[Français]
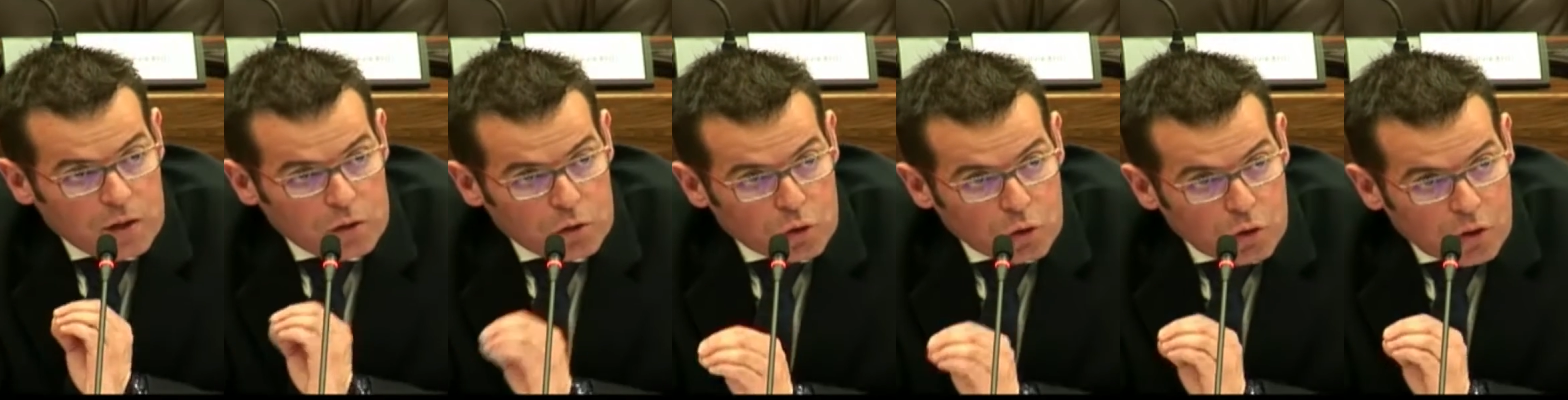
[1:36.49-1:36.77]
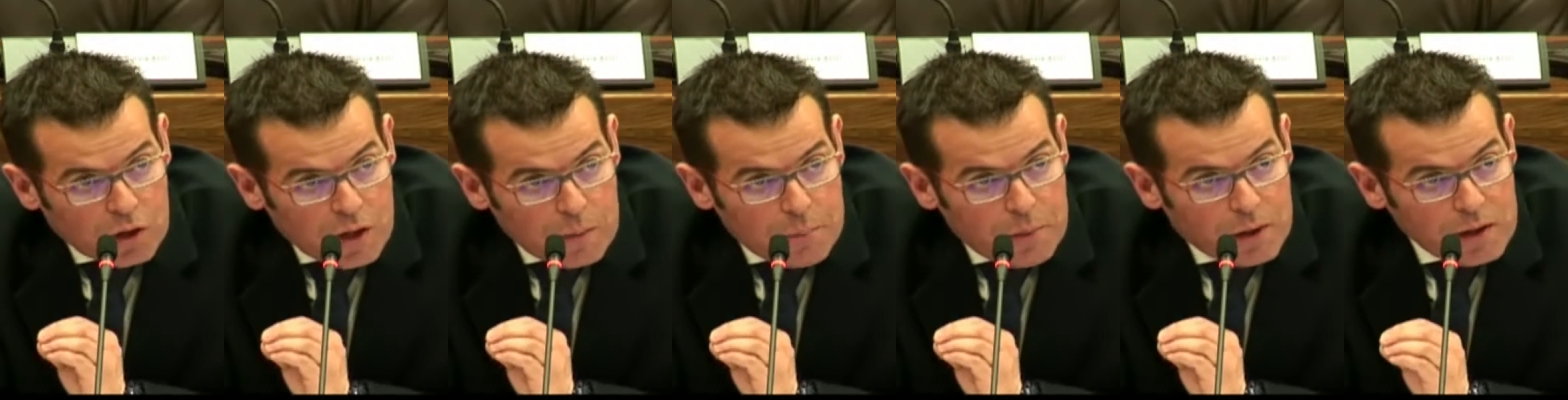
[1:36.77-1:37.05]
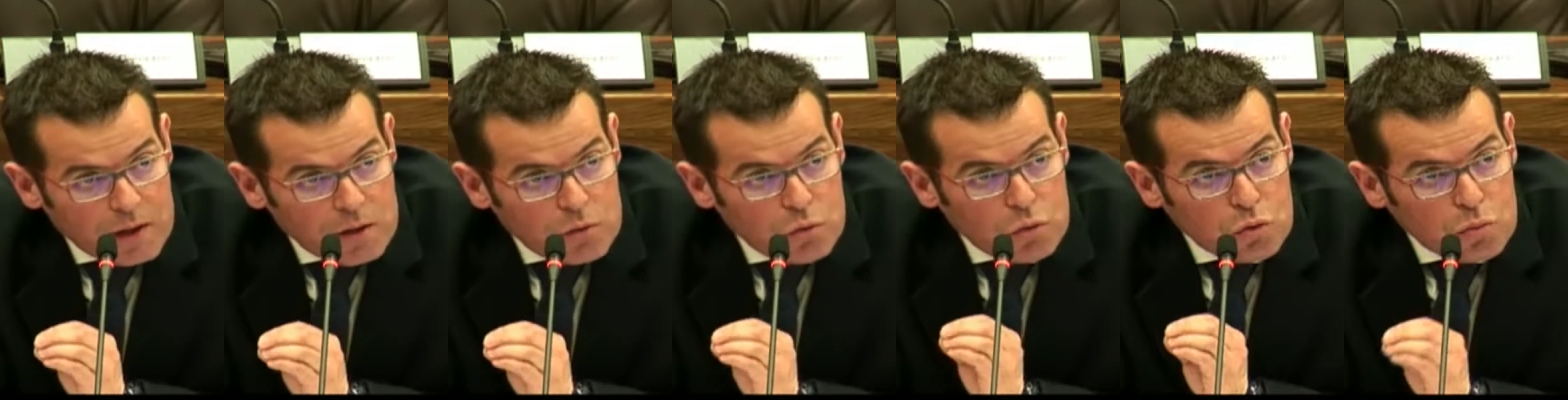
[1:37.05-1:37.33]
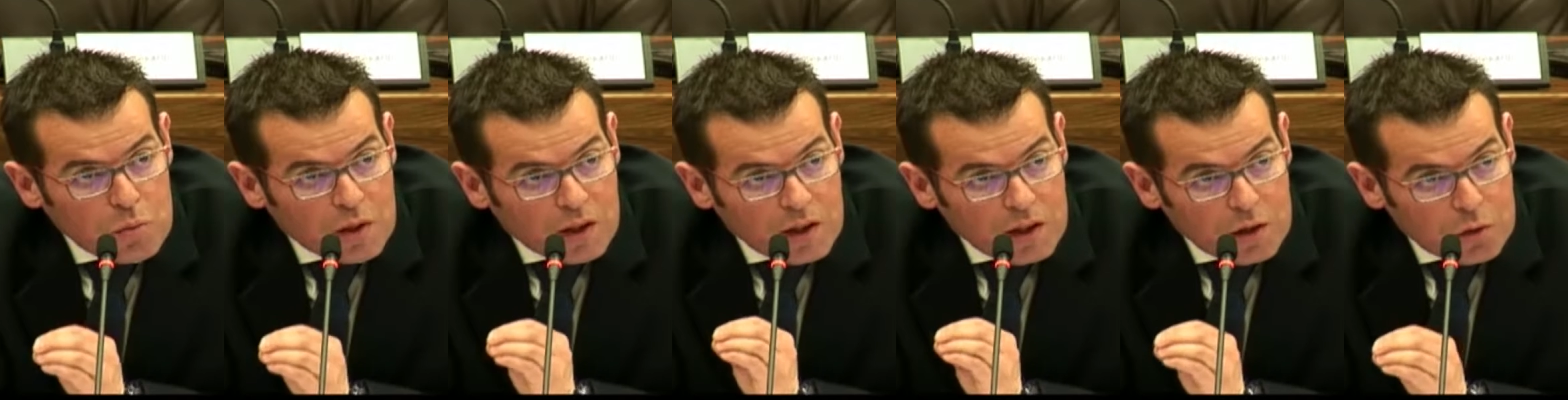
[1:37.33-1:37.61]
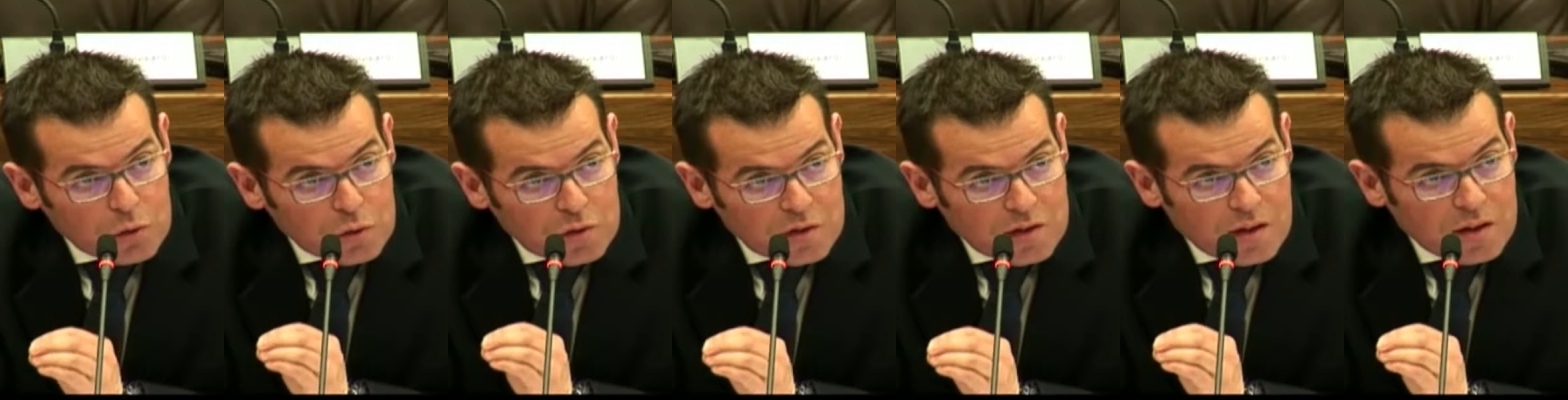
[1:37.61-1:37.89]
Donc on a parlé du
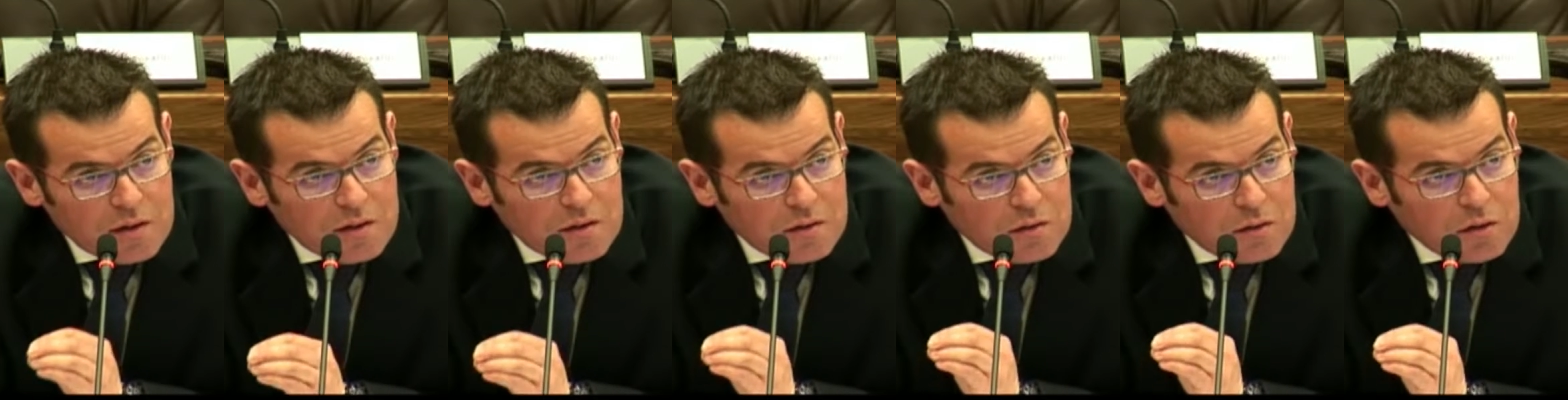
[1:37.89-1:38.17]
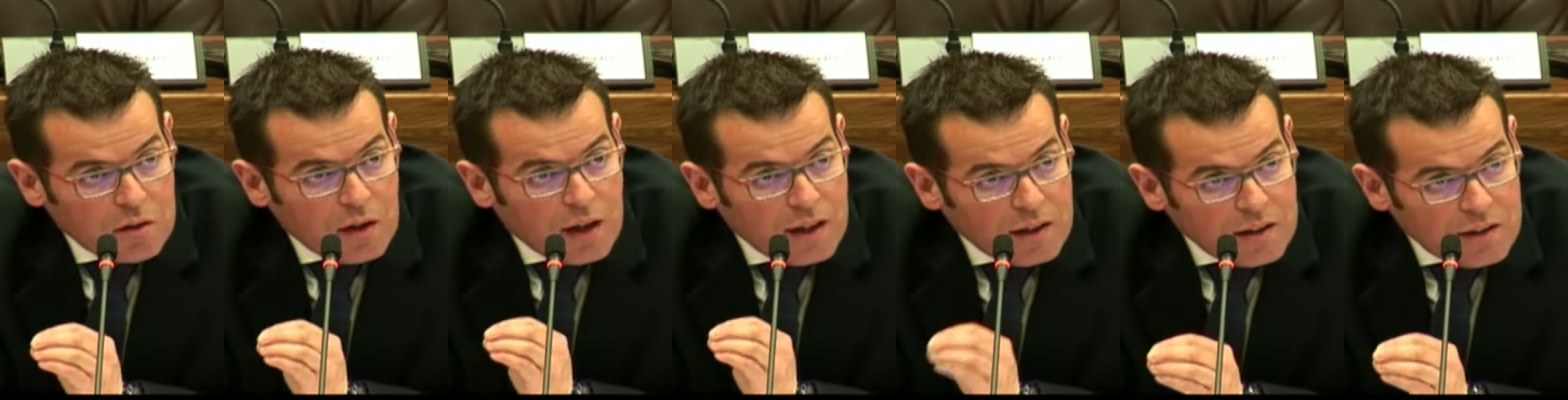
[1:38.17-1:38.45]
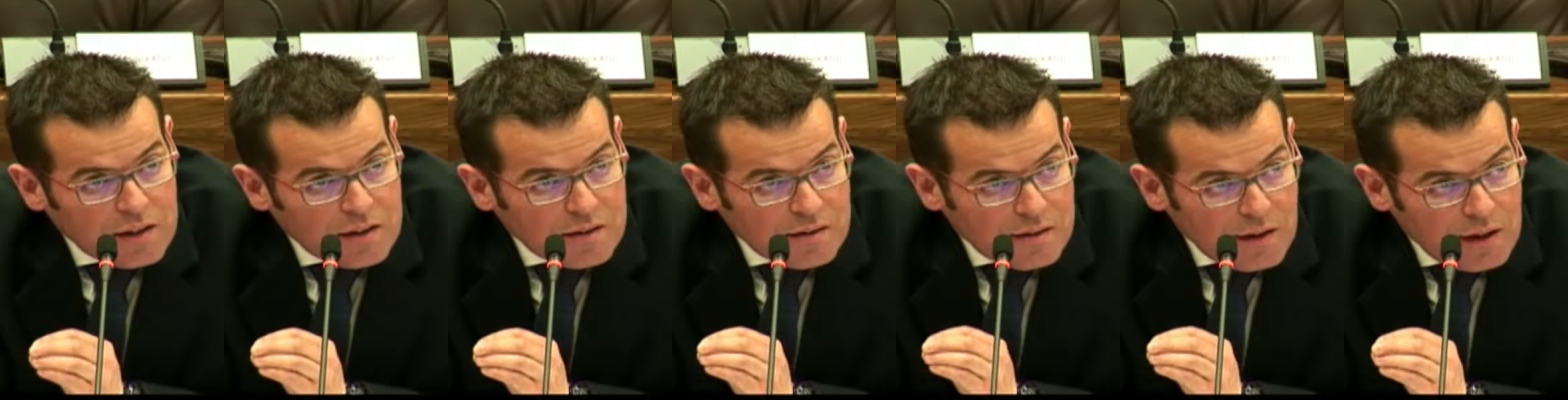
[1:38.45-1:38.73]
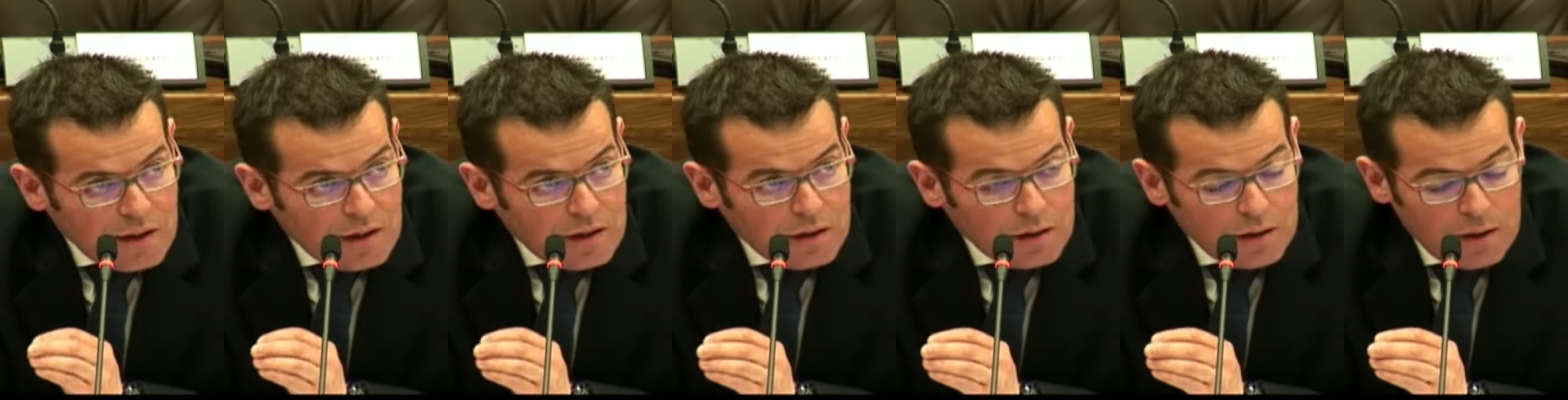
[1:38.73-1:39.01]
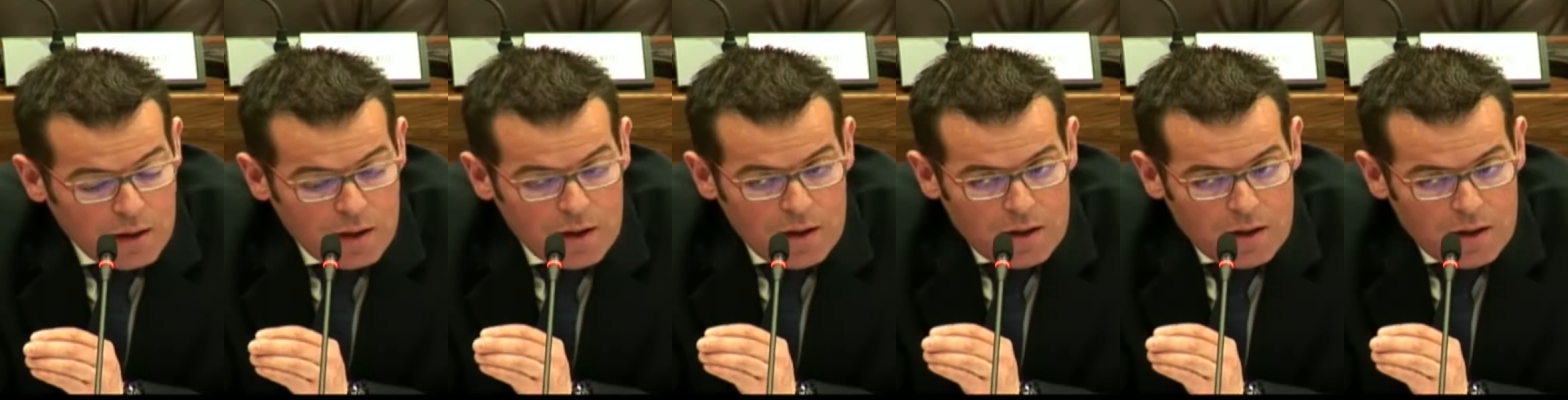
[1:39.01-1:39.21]
numérique au sens ADSL,